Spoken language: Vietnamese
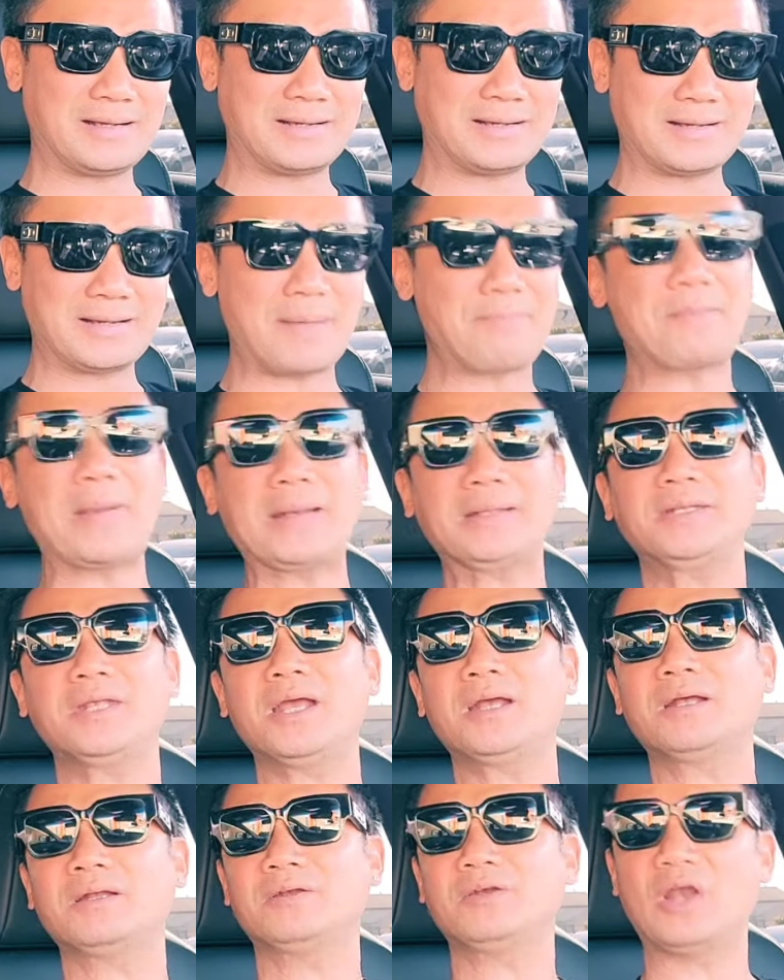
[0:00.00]
cấp bách
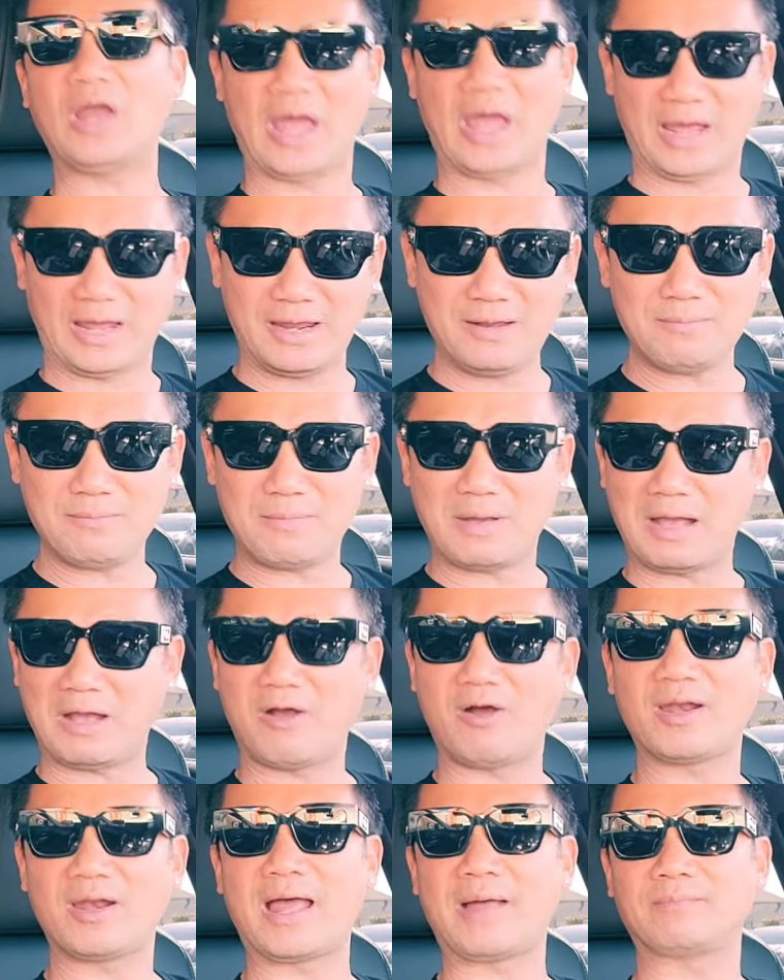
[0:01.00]
nhất để mà
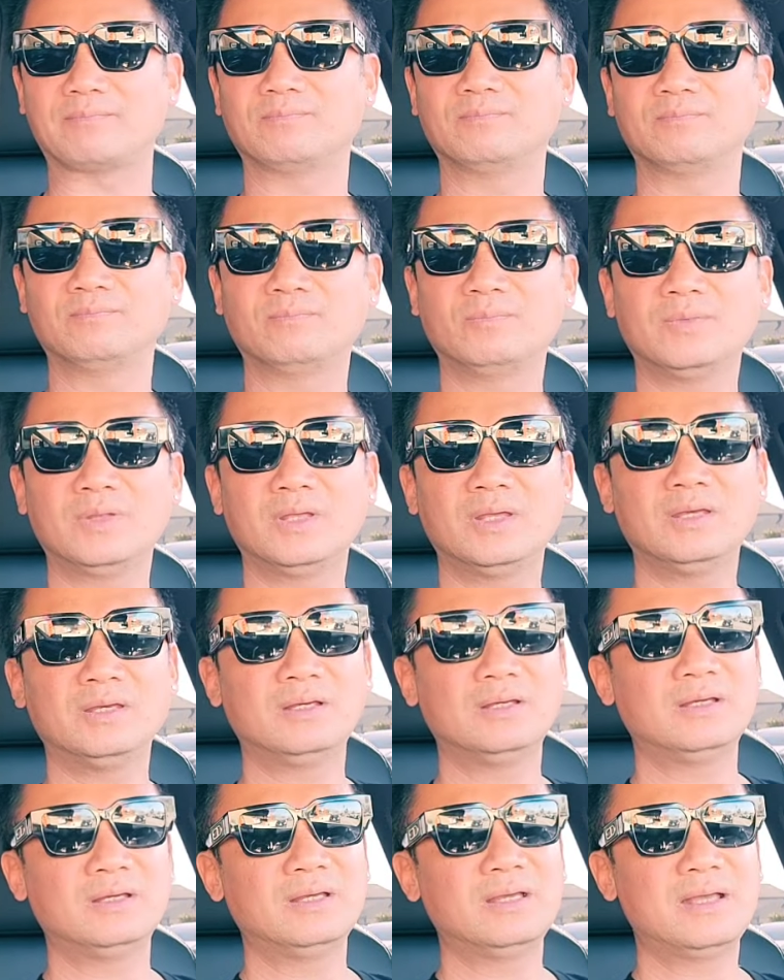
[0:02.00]
họ làm
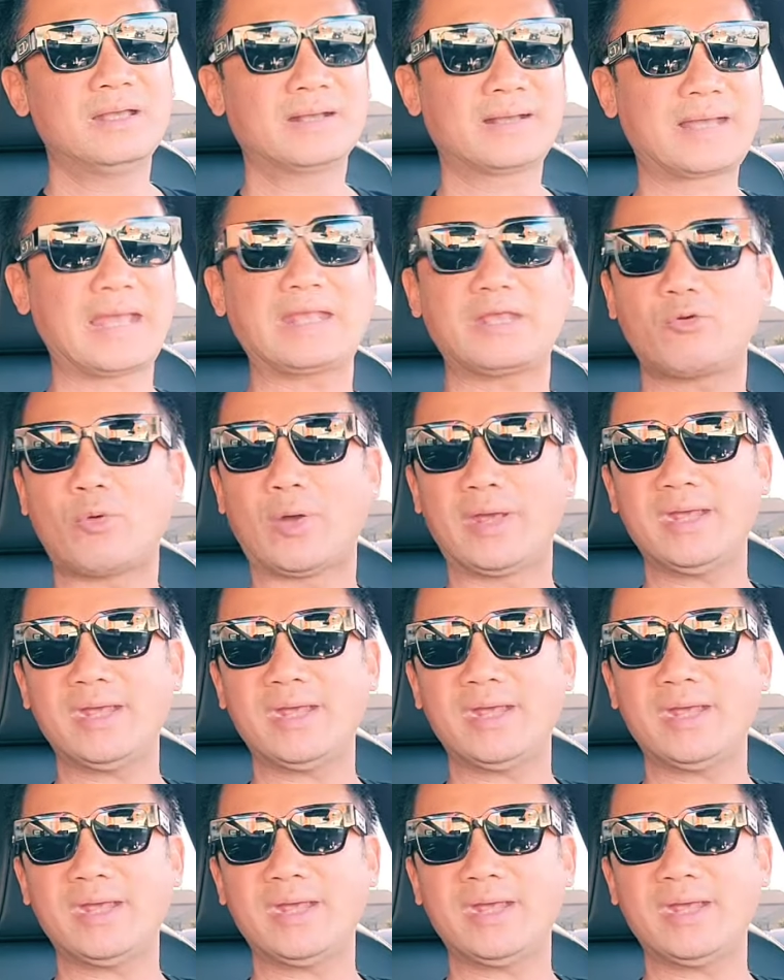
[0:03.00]
cái quỹ